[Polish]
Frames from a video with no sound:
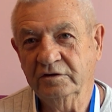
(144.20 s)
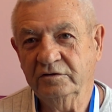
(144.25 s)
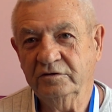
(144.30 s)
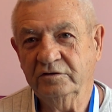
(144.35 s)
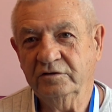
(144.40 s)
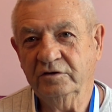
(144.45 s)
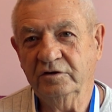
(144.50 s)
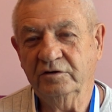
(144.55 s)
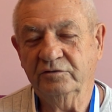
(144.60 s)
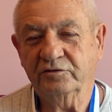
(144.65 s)

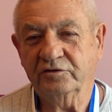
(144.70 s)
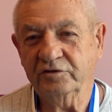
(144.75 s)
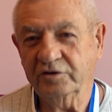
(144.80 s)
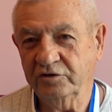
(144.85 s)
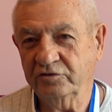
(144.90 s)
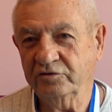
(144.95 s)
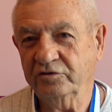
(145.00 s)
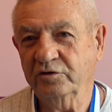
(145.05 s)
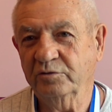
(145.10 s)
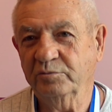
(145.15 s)
Czyli w
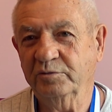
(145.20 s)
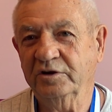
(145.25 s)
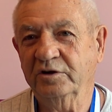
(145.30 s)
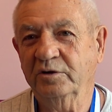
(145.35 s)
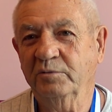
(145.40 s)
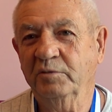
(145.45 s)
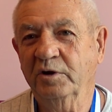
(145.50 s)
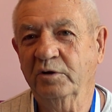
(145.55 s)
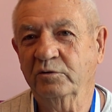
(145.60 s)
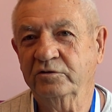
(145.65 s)
styczniu
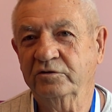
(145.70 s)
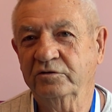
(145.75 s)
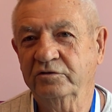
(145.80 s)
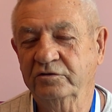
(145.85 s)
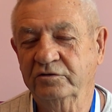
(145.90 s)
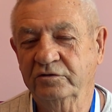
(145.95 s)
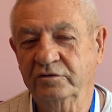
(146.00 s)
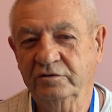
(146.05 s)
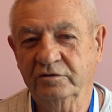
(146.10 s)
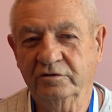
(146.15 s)
będę miał
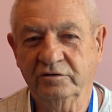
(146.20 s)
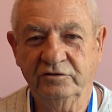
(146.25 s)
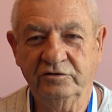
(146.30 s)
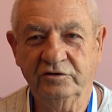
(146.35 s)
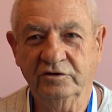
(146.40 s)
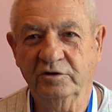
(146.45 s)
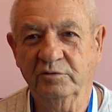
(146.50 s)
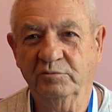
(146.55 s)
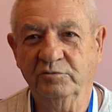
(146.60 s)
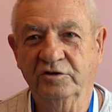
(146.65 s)

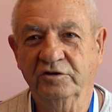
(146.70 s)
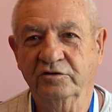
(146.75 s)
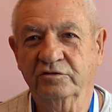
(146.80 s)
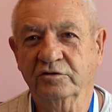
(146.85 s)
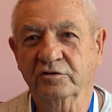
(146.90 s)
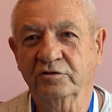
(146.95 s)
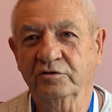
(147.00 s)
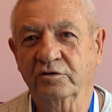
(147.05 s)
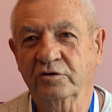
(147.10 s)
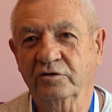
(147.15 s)

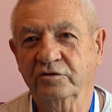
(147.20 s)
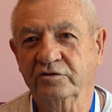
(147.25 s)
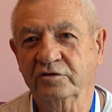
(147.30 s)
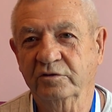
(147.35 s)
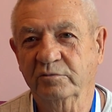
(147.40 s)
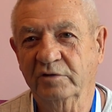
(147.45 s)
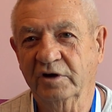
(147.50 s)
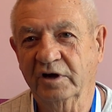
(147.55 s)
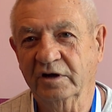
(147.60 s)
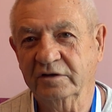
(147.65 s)

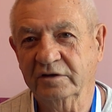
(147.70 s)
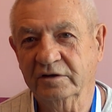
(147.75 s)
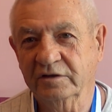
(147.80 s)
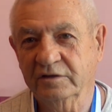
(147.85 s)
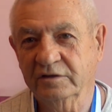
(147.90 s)
78 lat.